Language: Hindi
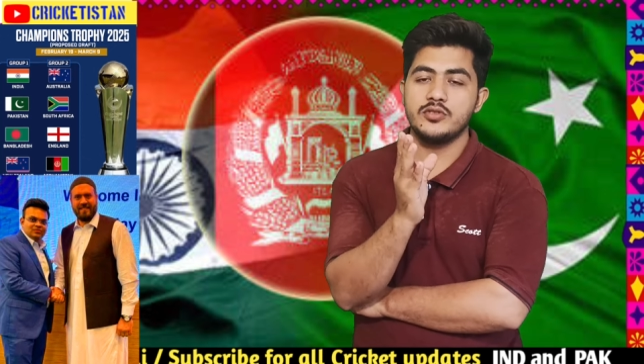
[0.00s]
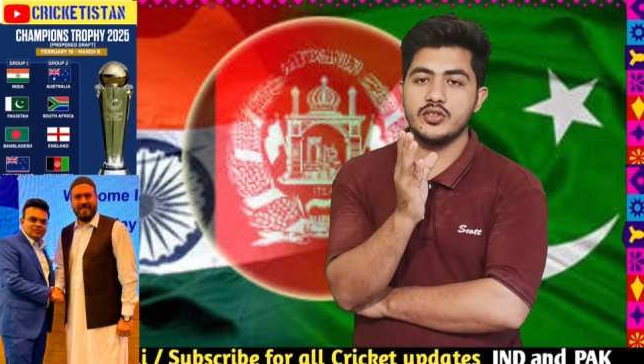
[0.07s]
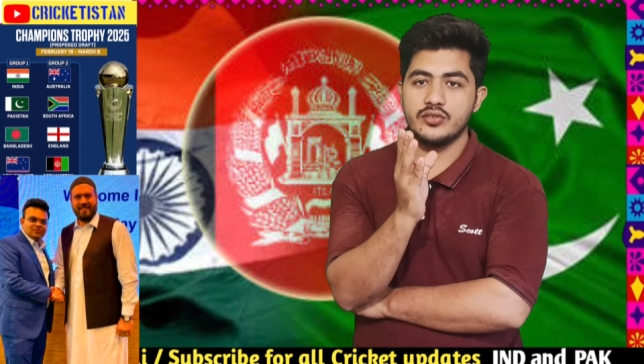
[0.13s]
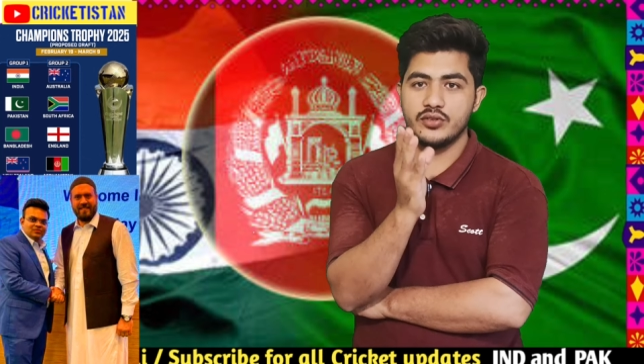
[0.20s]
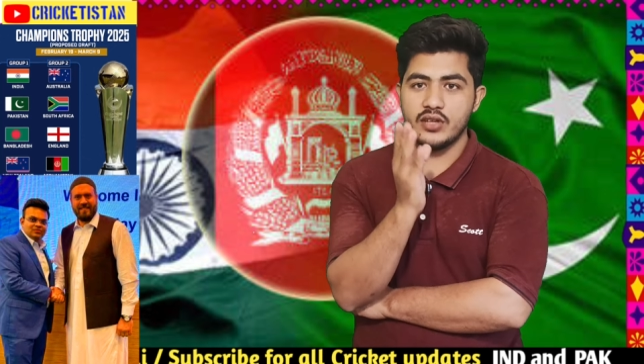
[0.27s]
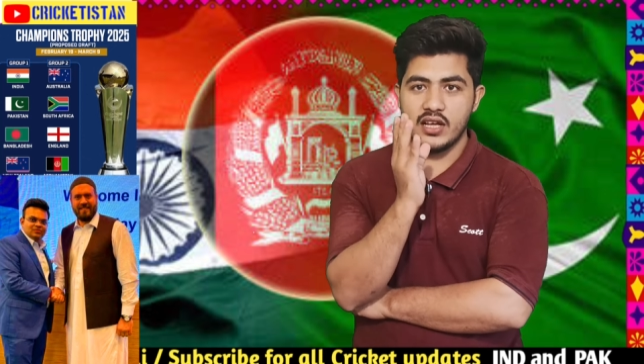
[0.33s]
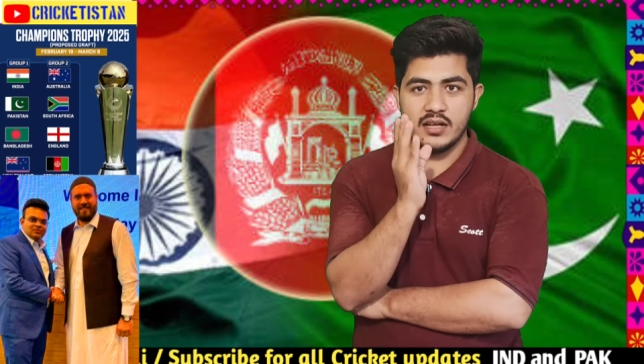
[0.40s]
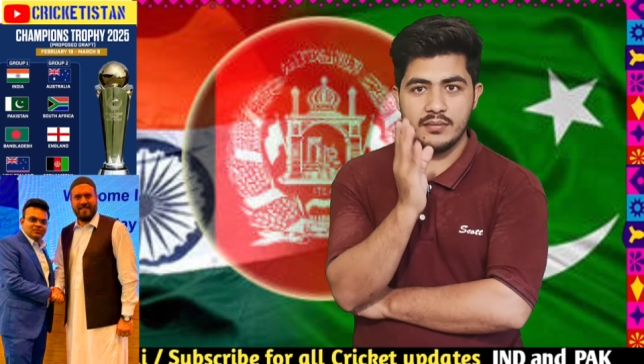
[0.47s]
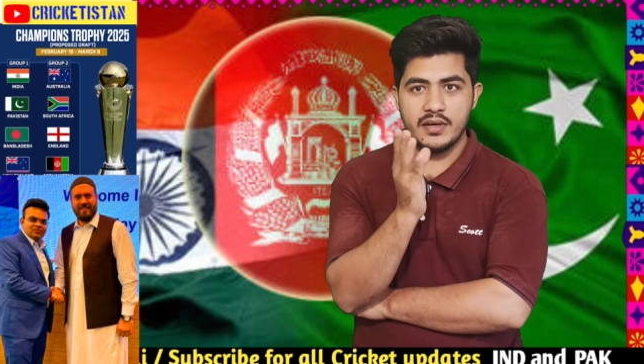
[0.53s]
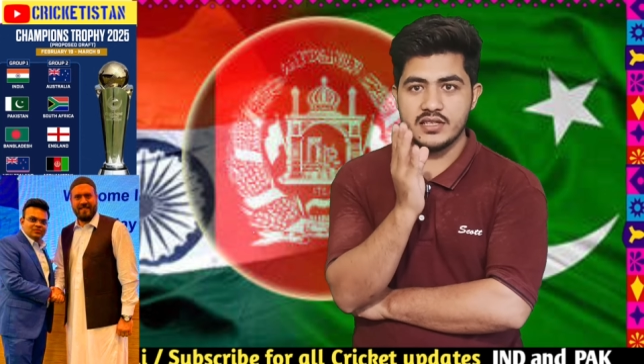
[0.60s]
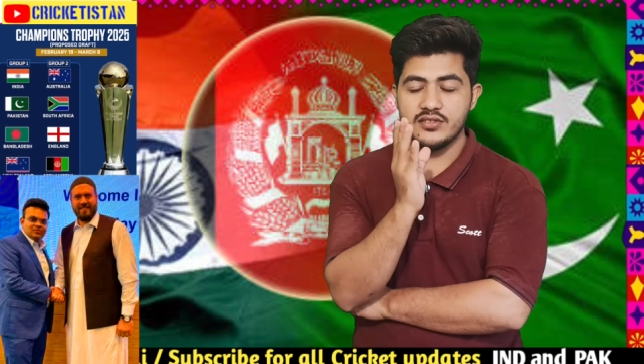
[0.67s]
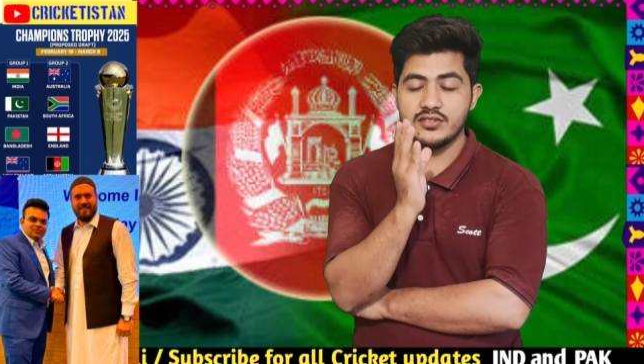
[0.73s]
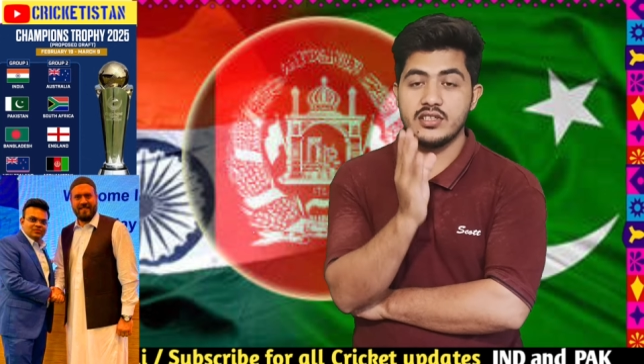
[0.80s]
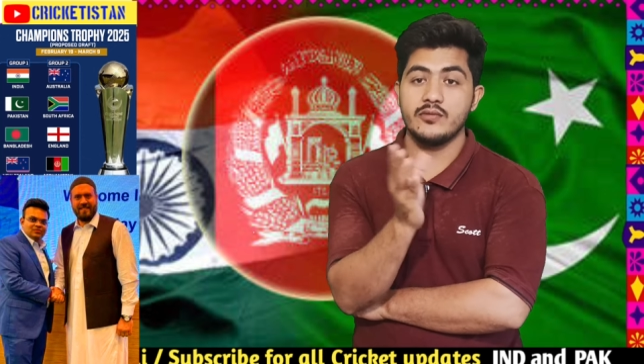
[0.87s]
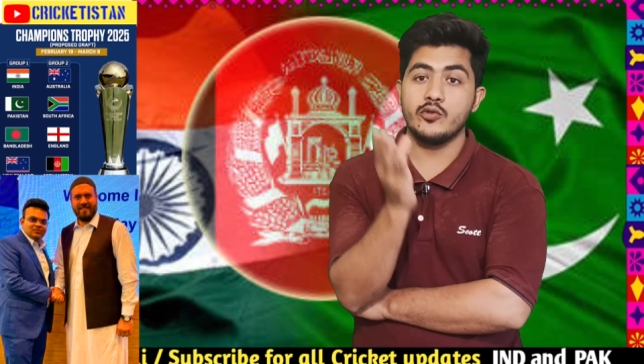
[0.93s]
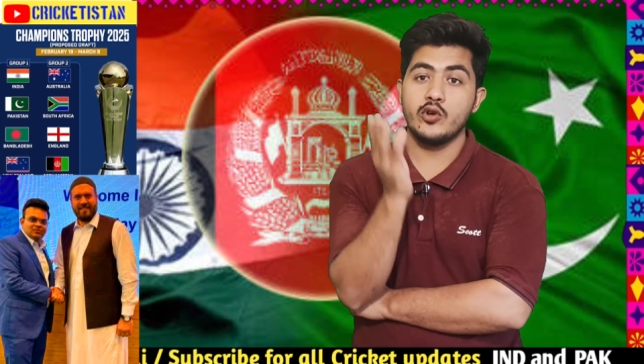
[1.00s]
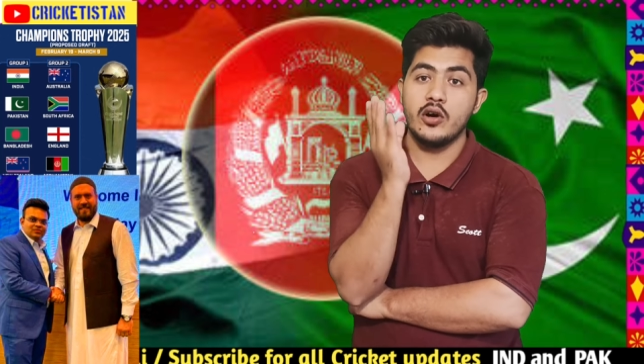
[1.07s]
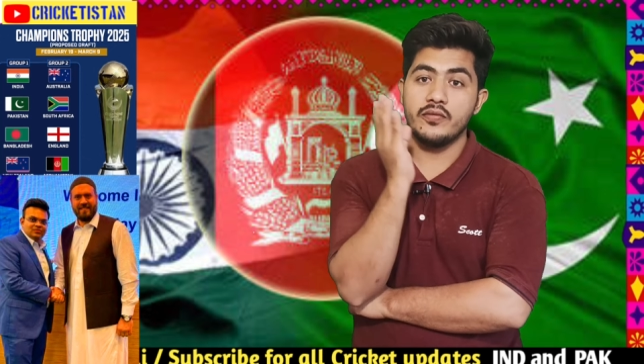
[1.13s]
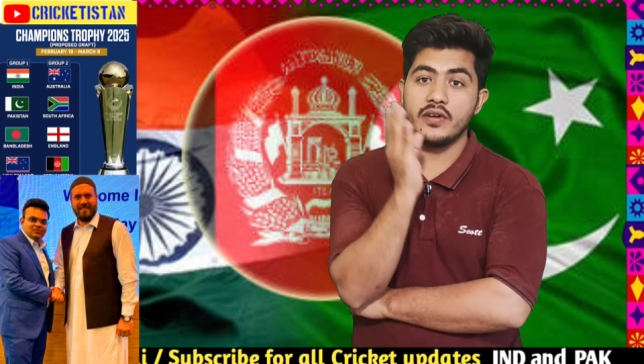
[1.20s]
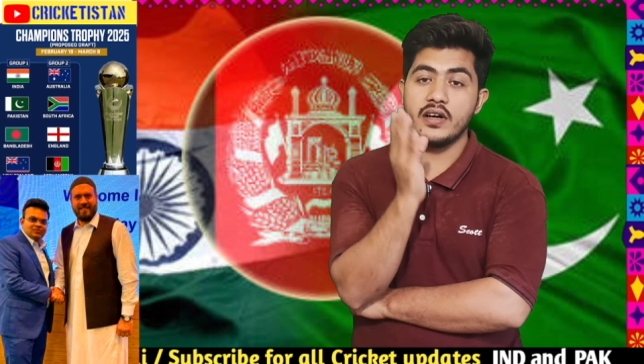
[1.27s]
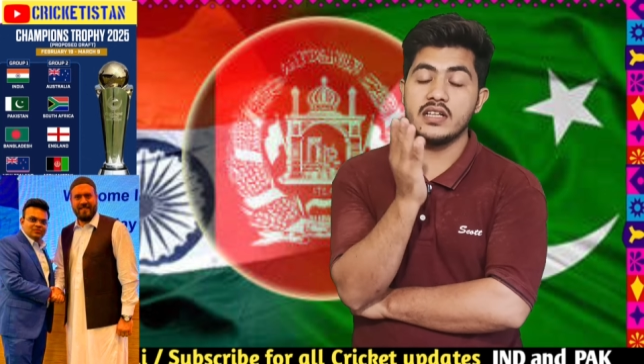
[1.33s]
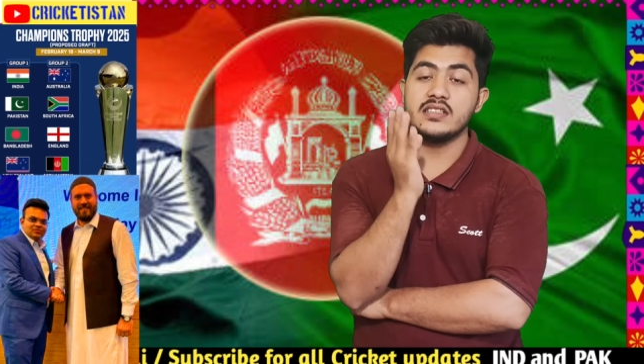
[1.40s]
जो सारे मैचेस थे वो
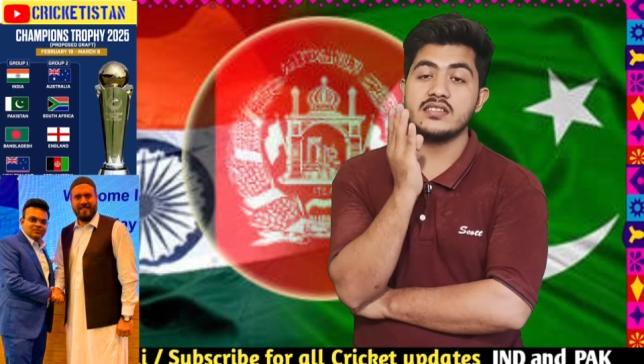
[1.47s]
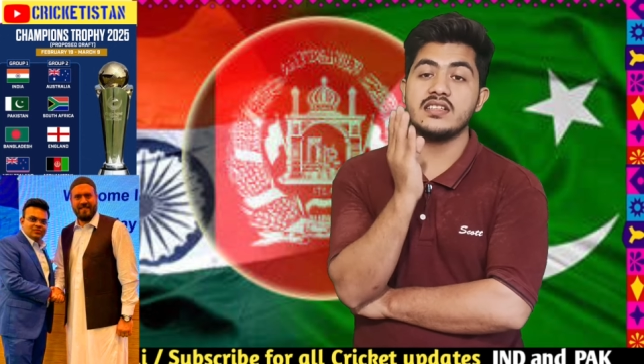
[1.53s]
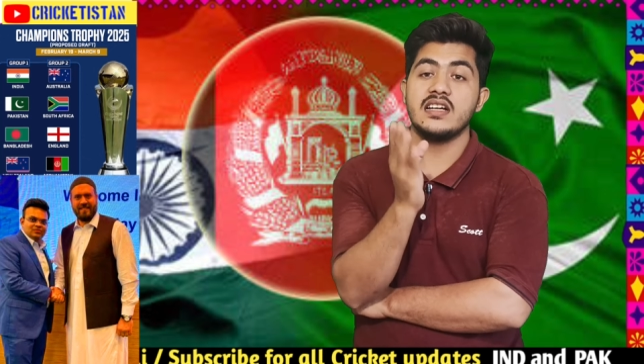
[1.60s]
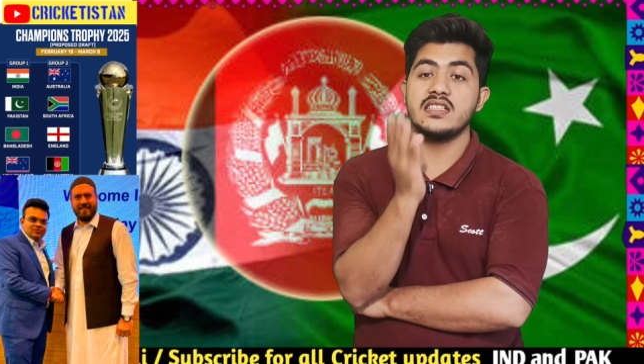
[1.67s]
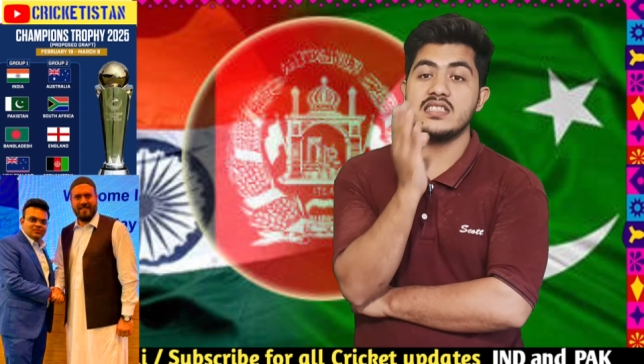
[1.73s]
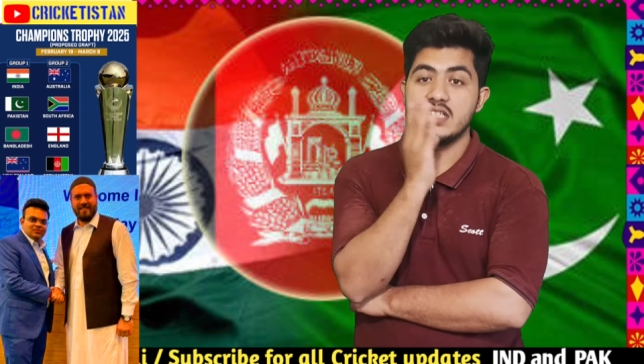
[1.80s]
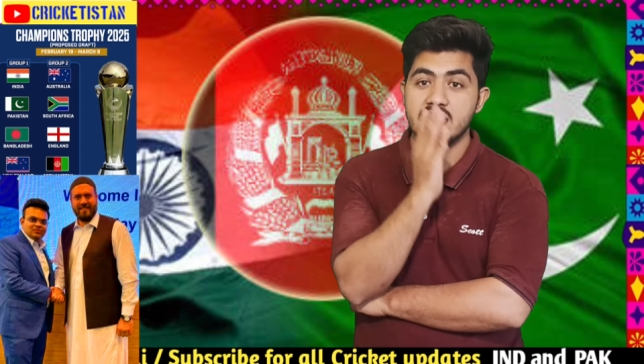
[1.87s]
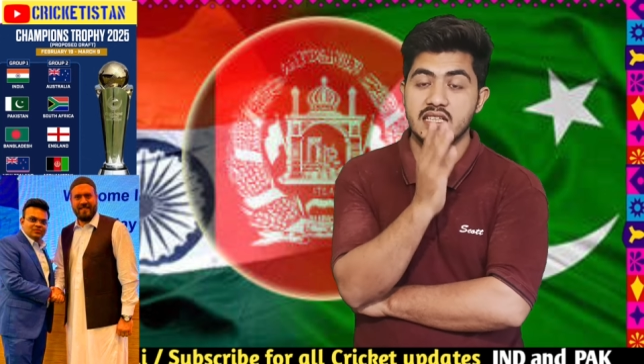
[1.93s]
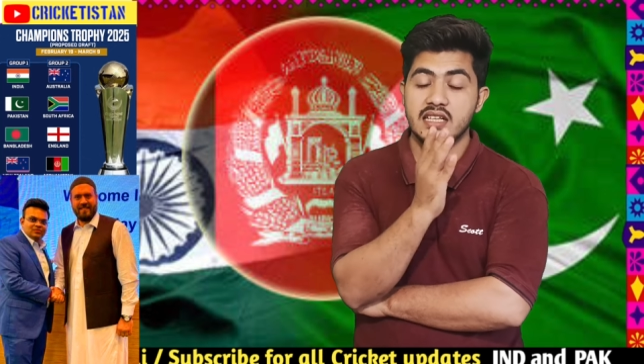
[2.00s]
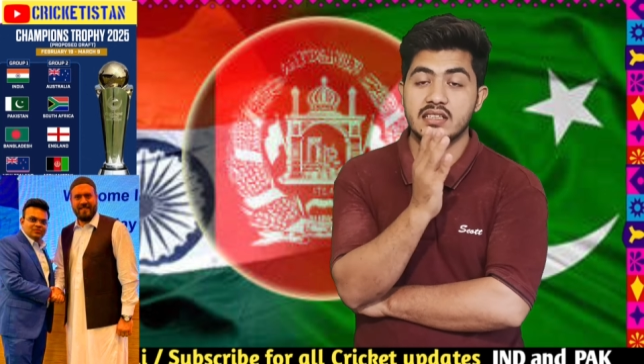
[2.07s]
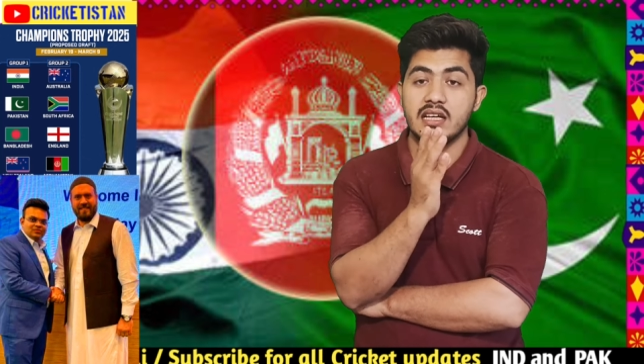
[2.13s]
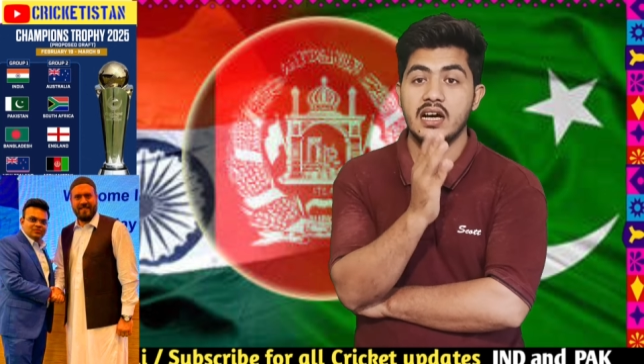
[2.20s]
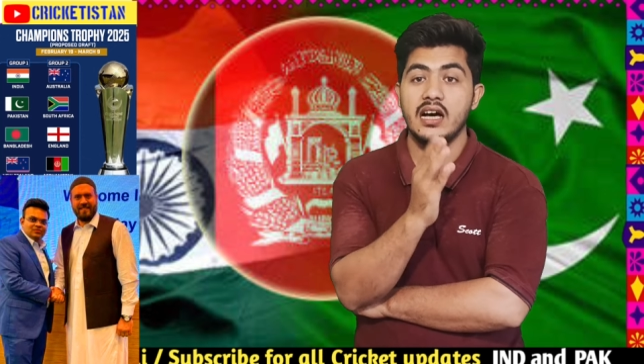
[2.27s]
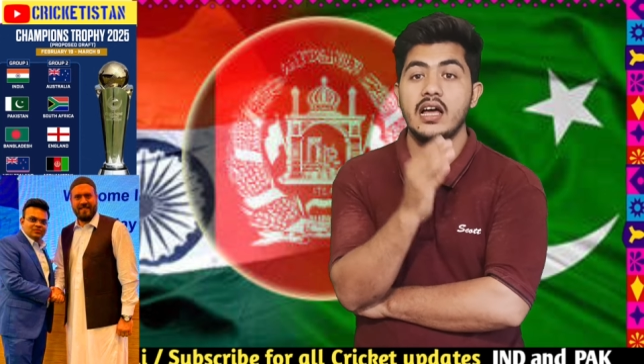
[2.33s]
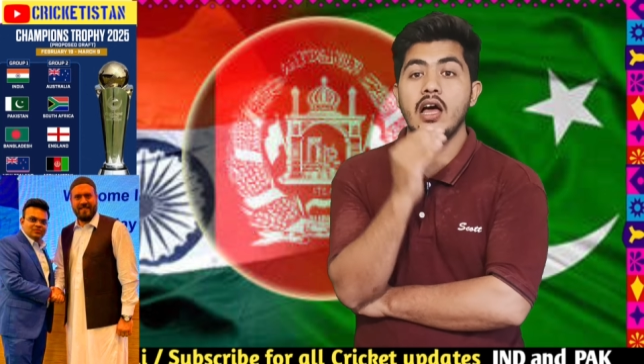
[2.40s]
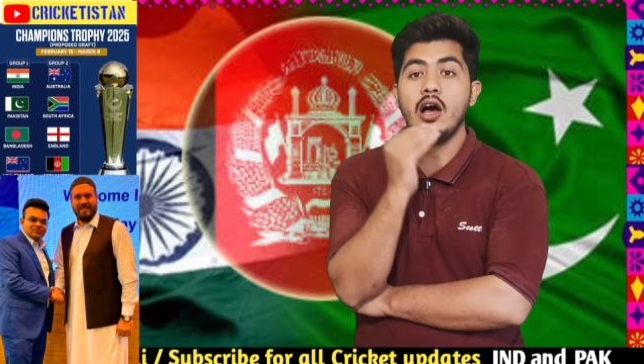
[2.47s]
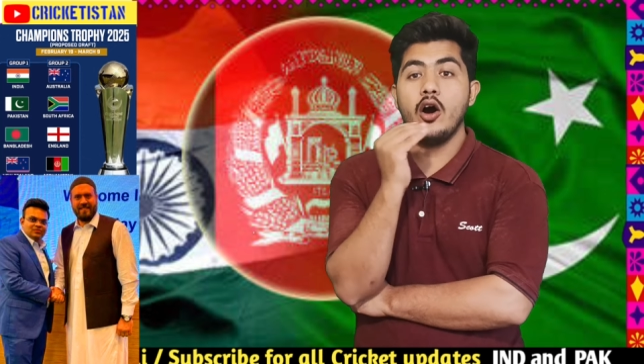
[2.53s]
अफगानिस्तान जीता था